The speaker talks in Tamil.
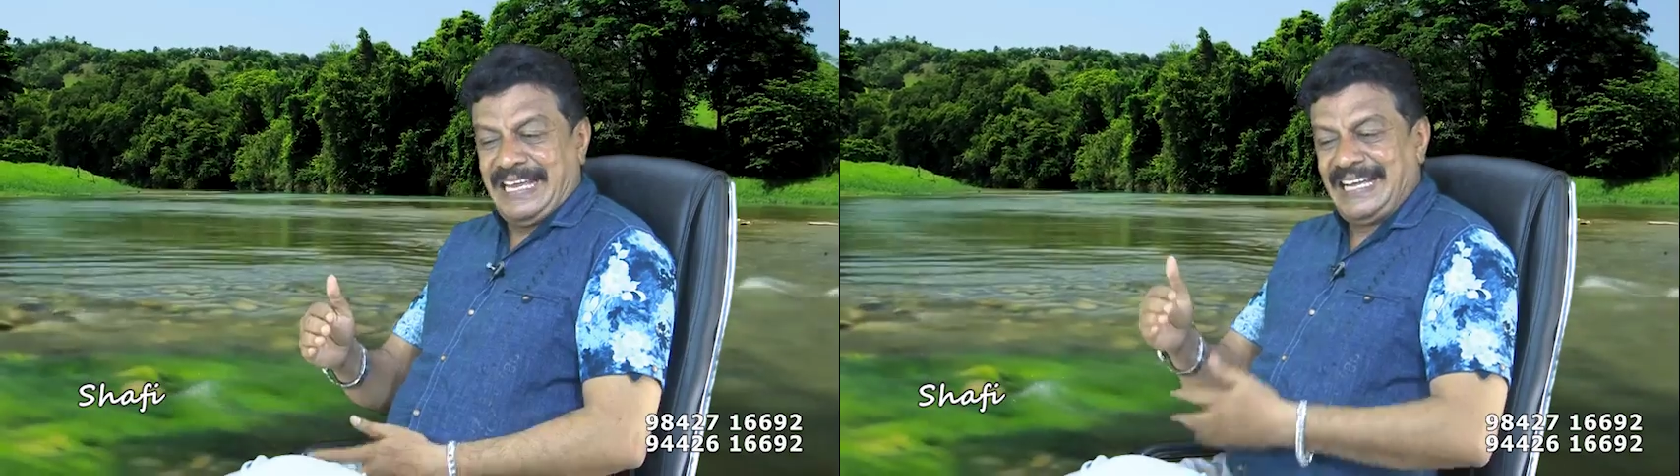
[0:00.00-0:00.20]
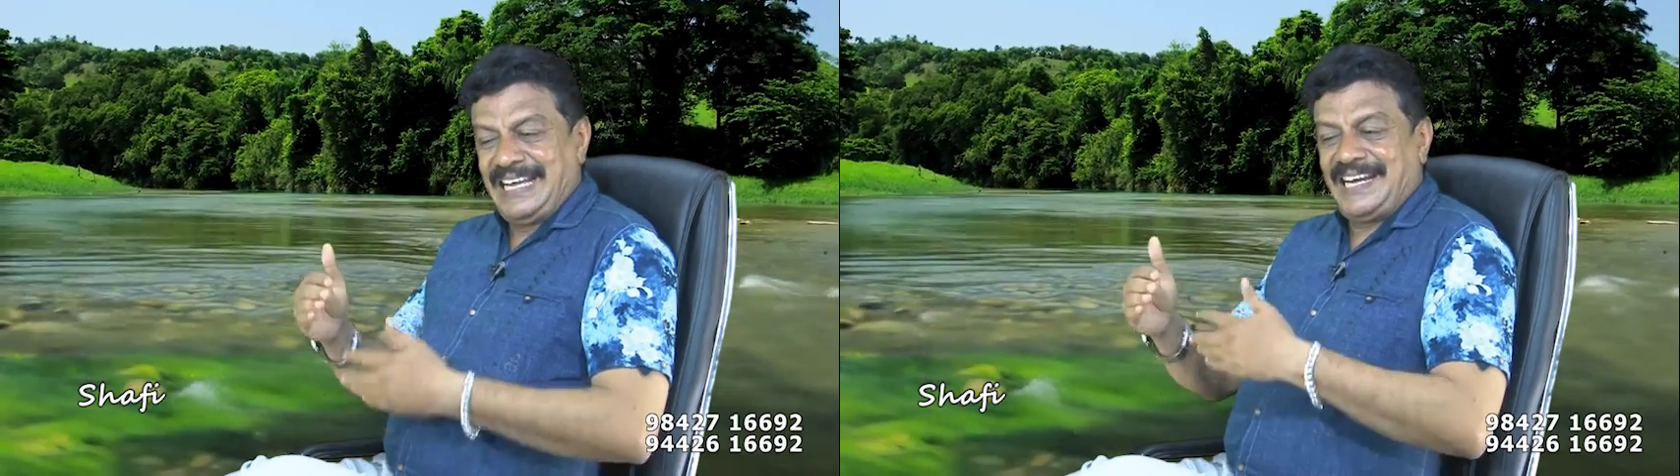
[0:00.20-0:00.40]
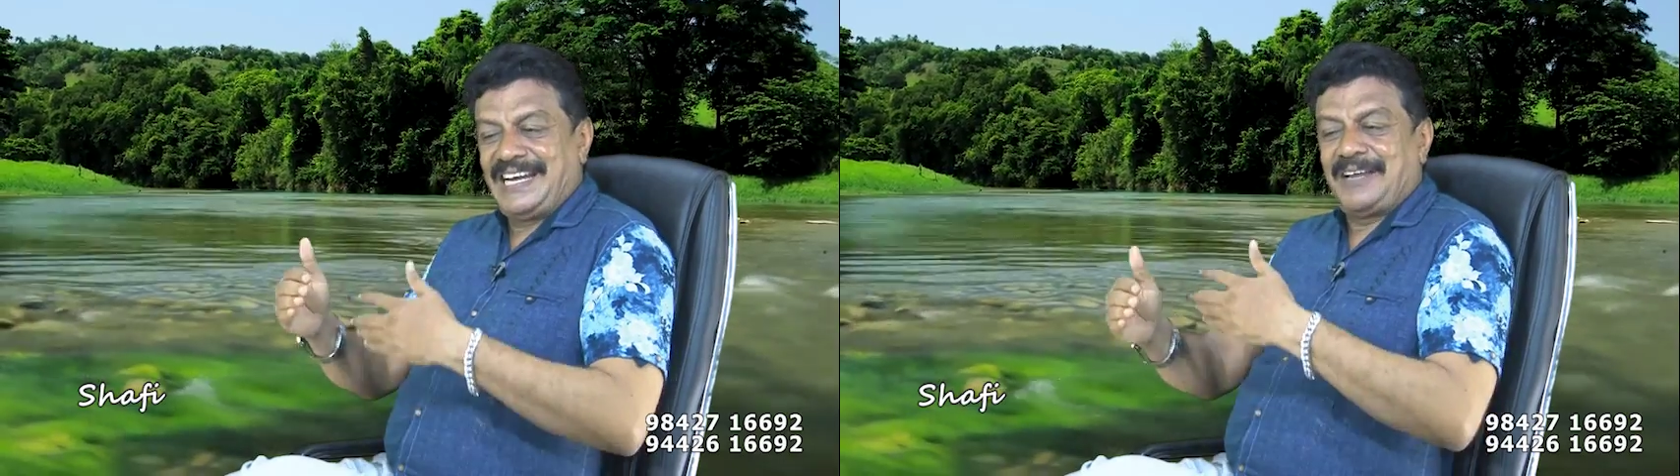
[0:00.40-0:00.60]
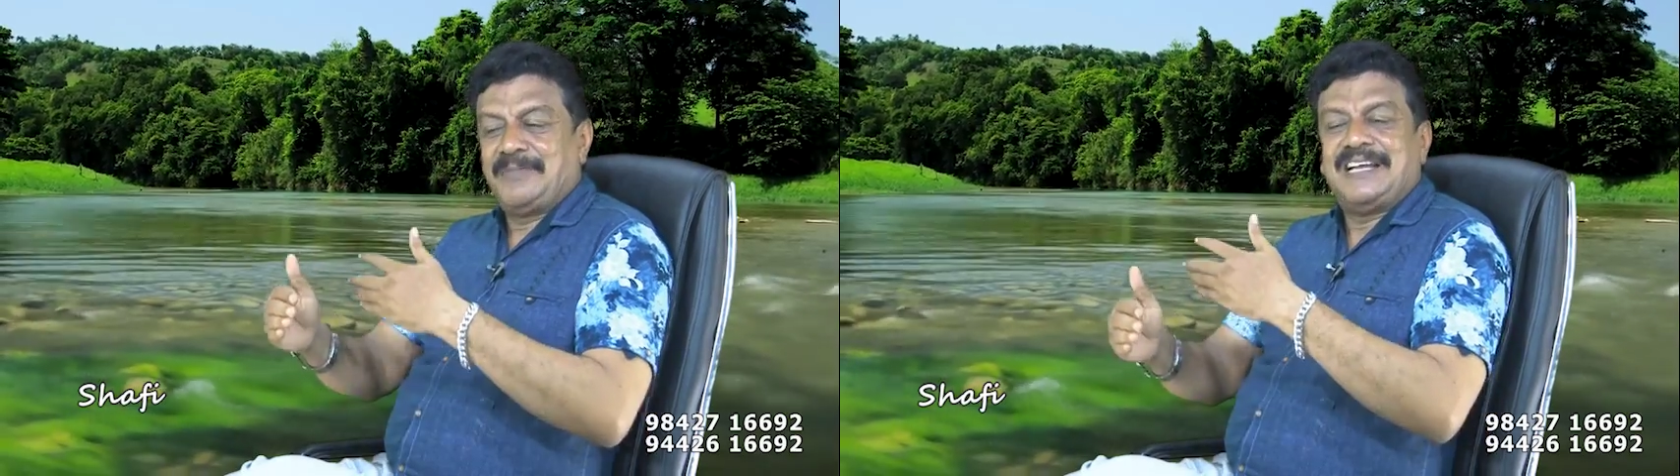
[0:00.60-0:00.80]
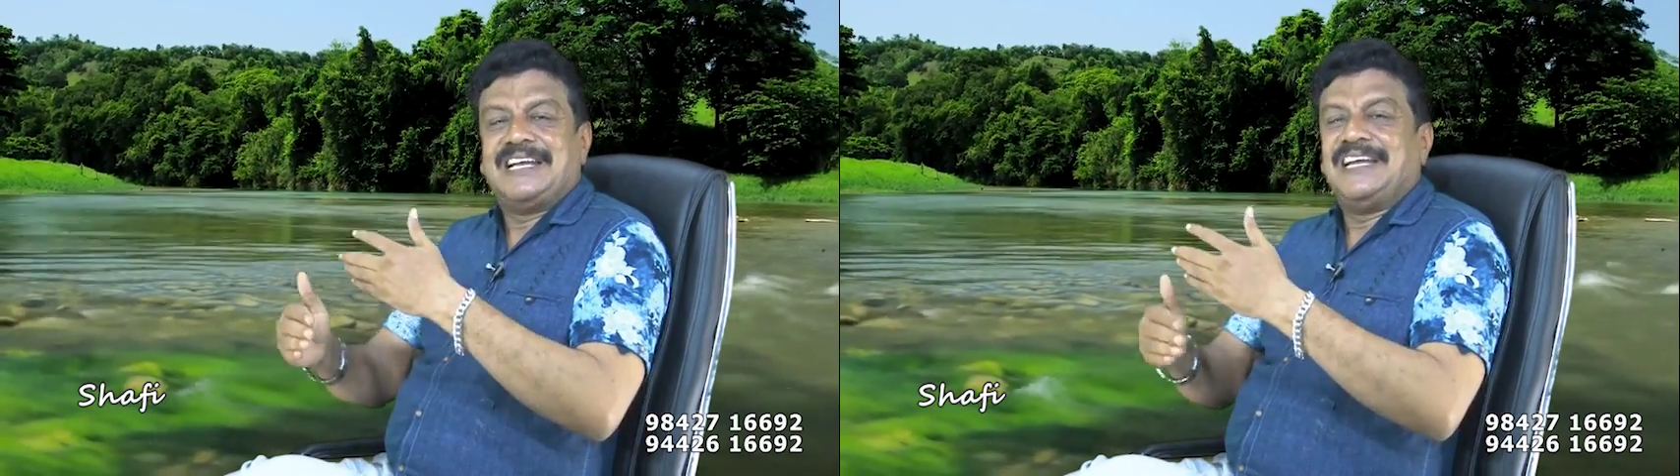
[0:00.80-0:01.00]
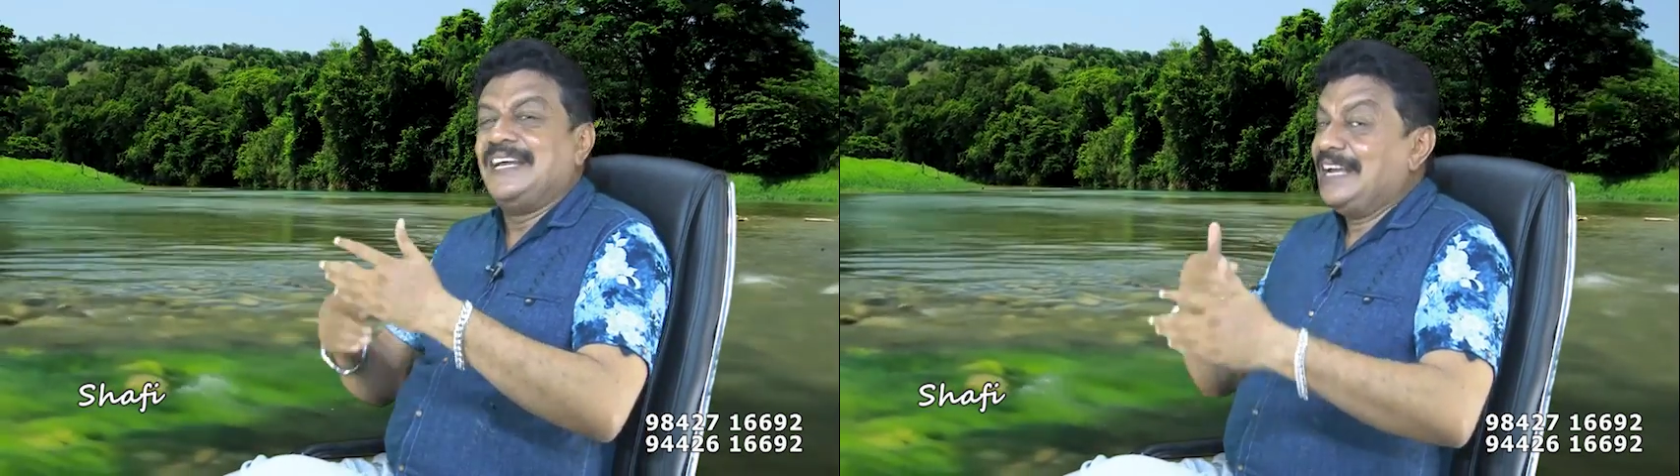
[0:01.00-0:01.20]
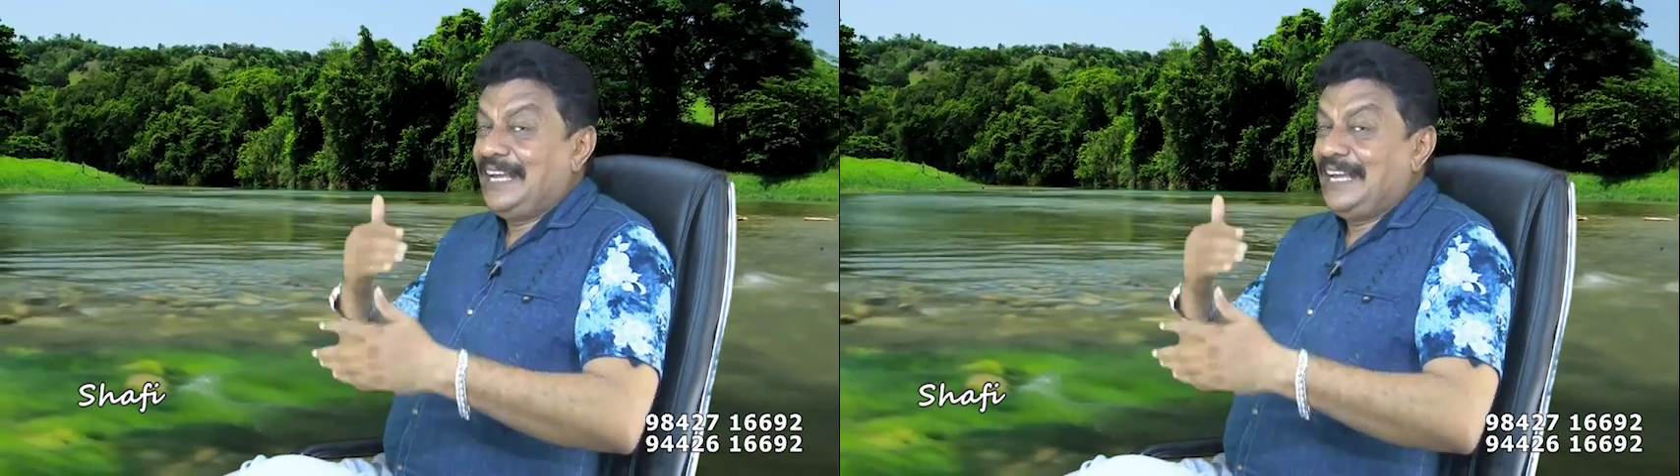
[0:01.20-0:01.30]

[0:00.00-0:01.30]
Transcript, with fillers: எங்கெல்லாம் நமக்கு